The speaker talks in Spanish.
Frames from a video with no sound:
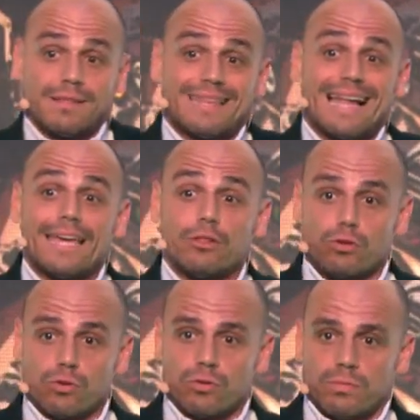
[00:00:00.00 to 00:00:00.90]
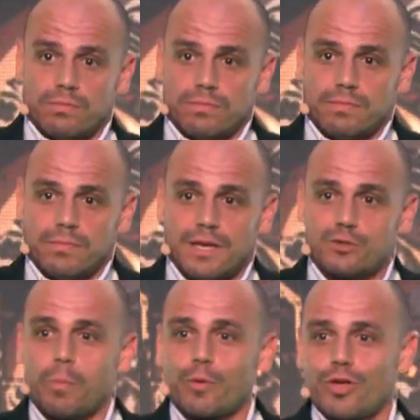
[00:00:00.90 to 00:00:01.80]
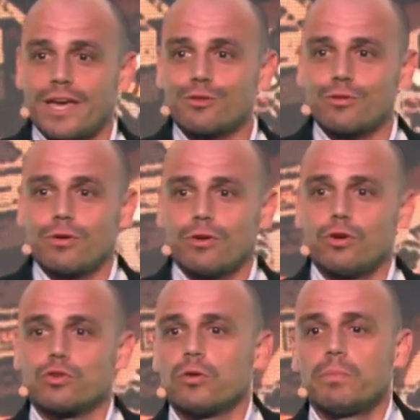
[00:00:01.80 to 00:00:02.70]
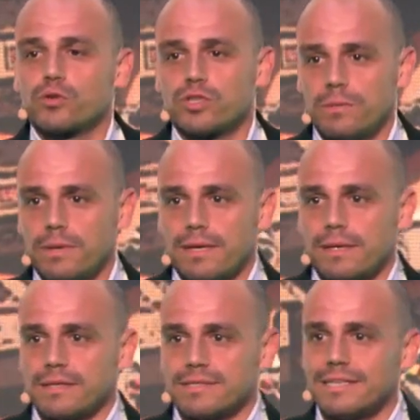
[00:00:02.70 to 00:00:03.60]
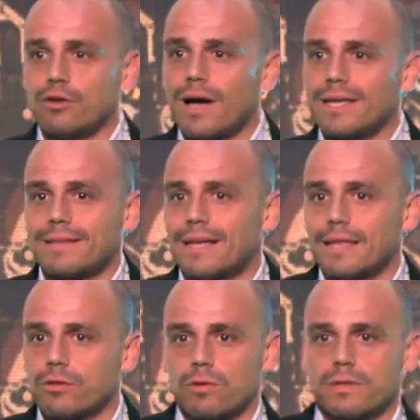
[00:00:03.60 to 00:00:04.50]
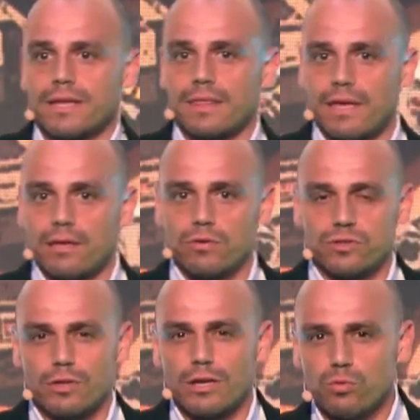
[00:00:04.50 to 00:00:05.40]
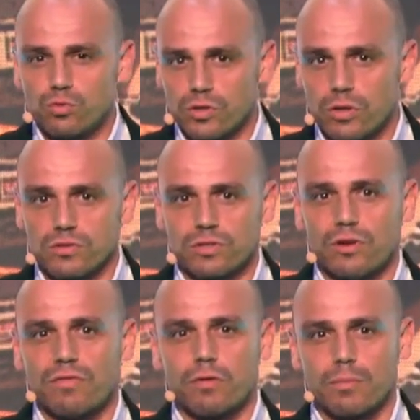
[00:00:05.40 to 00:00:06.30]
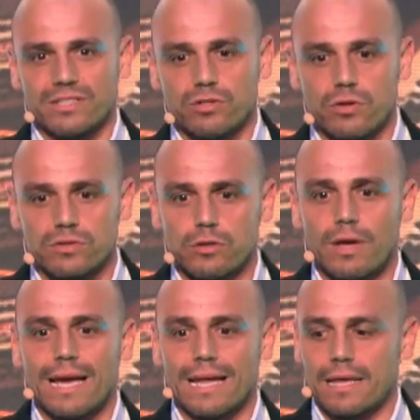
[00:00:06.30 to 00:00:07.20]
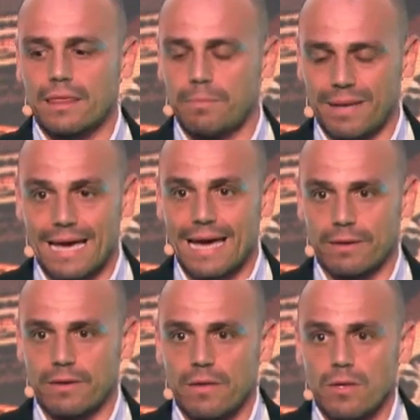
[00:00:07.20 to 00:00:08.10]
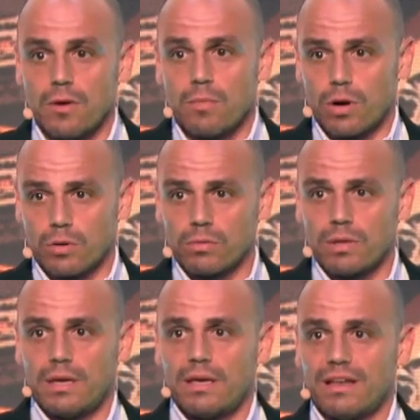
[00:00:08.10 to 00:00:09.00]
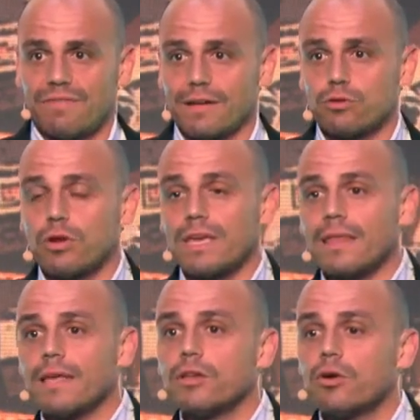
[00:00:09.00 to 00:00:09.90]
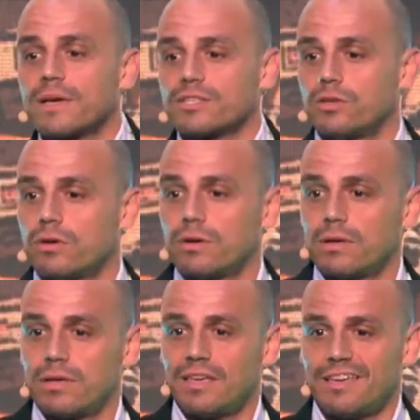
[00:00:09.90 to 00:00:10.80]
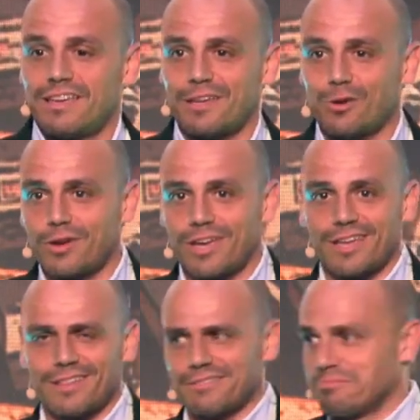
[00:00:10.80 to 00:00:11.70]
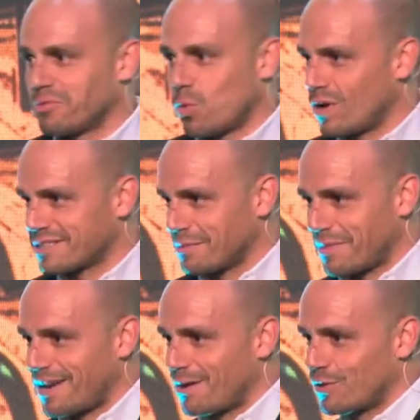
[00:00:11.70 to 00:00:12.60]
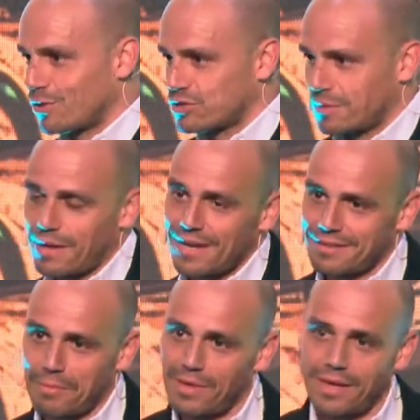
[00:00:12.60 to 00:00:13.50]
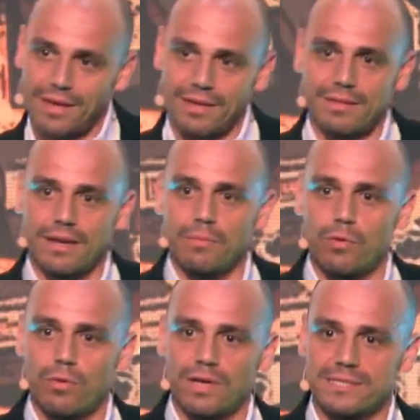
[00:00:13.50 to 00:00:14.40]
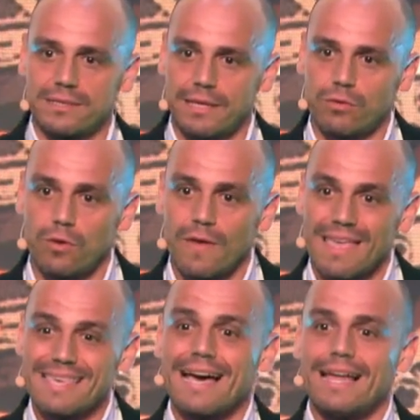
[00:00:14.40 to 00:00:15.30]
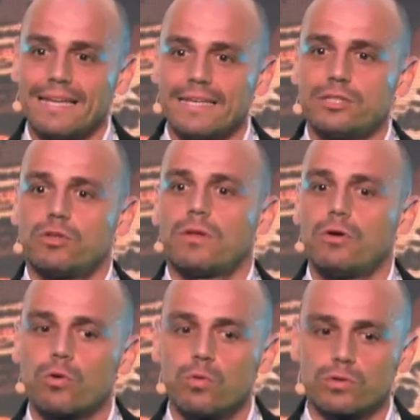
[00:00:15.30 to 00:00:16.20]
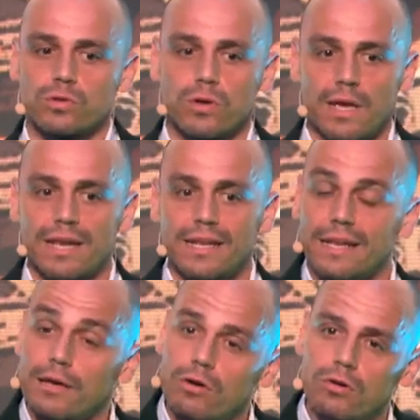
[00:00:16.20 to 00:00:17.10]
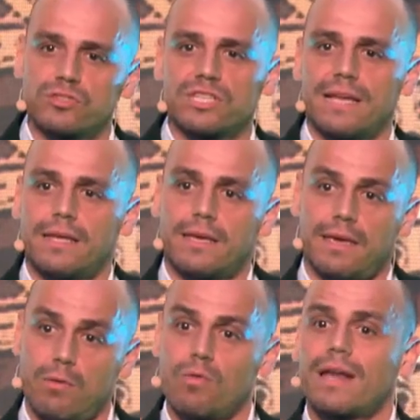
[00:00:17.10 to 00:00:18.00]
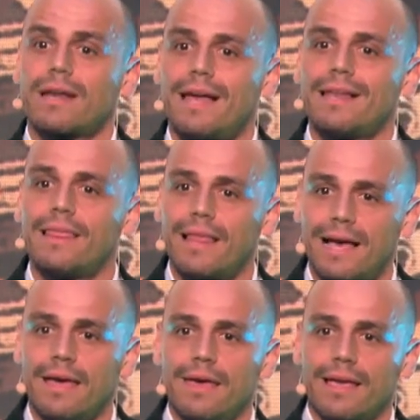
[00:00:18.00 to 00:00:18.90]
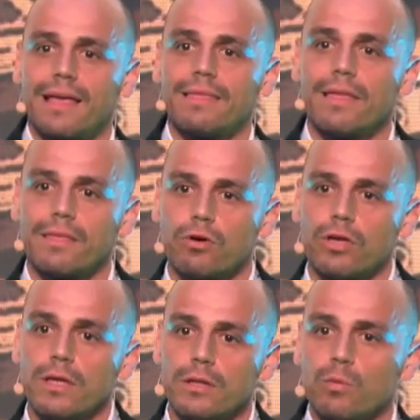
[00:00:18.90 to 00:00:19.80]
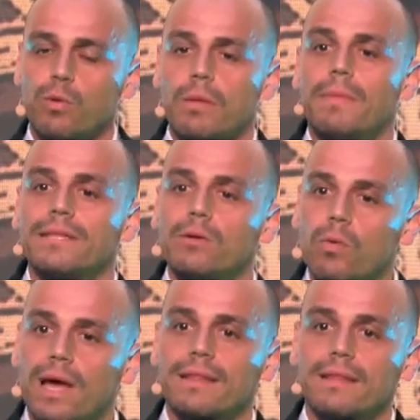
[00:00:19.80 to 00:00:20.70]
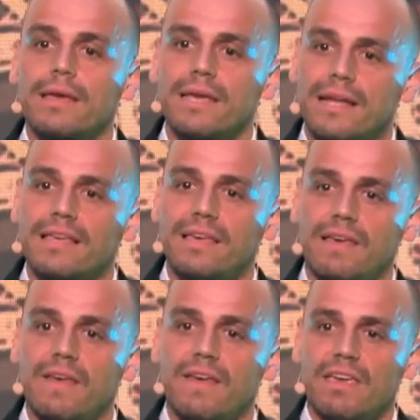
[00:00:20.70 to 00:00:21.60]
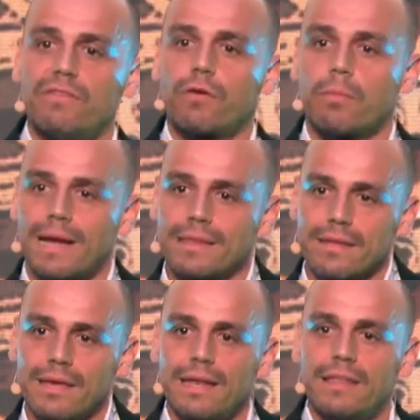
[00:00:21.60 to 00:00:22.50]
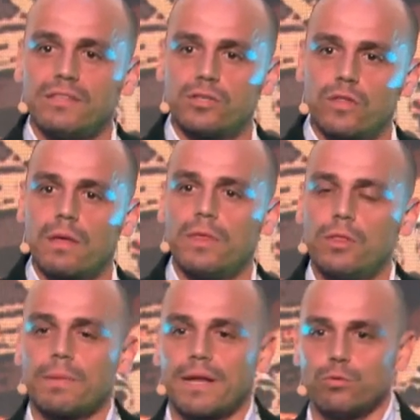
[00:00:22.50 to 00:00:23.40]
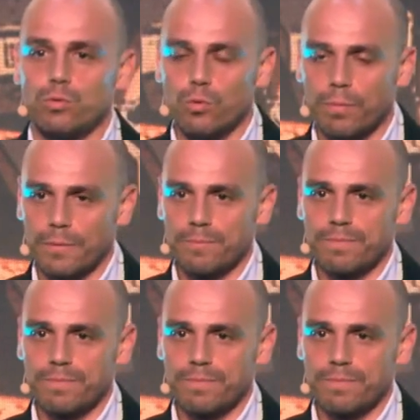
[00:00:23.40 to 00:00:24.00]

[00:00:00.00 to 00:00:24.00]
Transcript: Talento. Esos proyectos no son posibles si no hay talento detrás de ellos, si no hay ilusión, si no hay formación, si no hay ganas de pelear. Bueno, la factoría de innovación, creo que en una semana o en dos semanas también estaremos asistiendo ya al inicio de los cursos. En Irineo González es una realidad que a día de hoy tú puedes matricularte, ir allí y formarte en edición de vídeo para YouTube,